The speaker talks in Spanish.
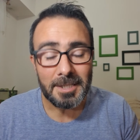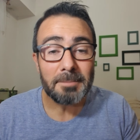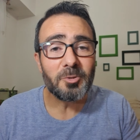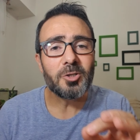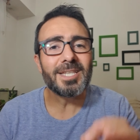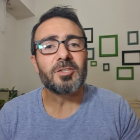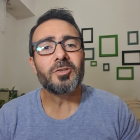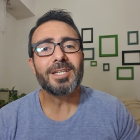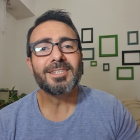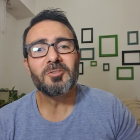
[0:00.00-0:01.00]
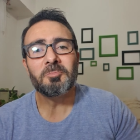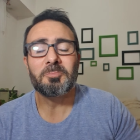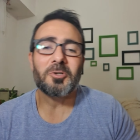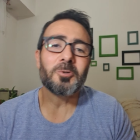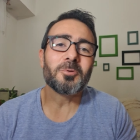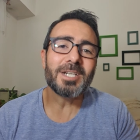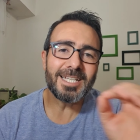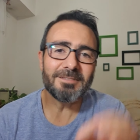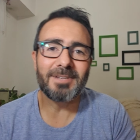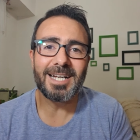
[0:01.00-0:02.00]
Pero esta historia tiene un
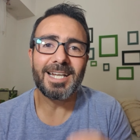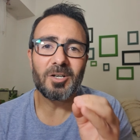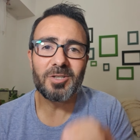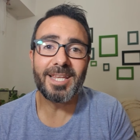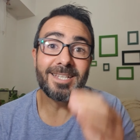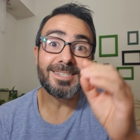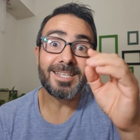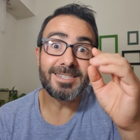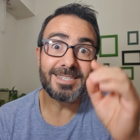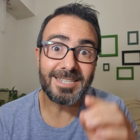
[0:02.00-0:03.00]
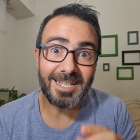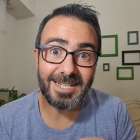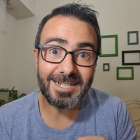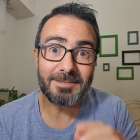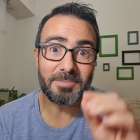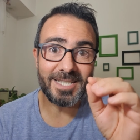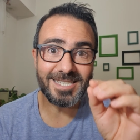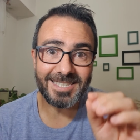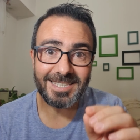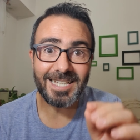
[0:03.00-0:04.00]
problema a la hora de intentar
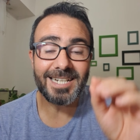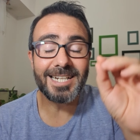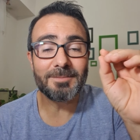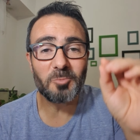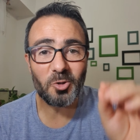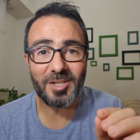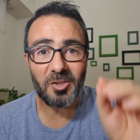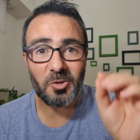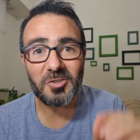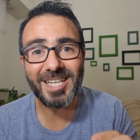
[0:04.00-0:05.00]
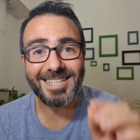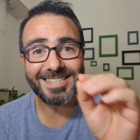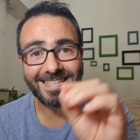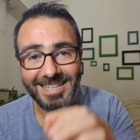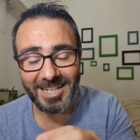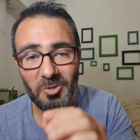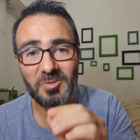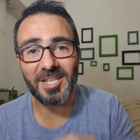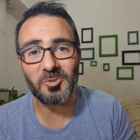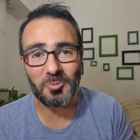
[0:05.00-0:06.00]
representar el amor de Dios al
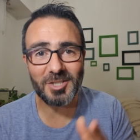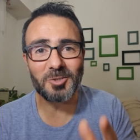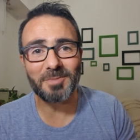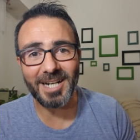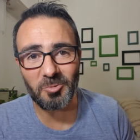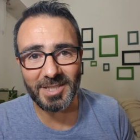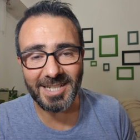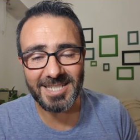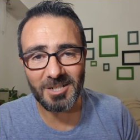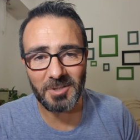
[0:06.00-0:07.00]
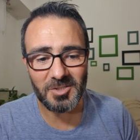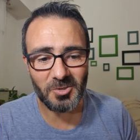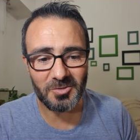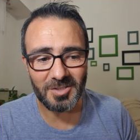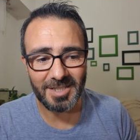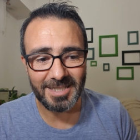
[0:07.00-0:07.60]
entregarnos a su Hijo para nuestra salvación.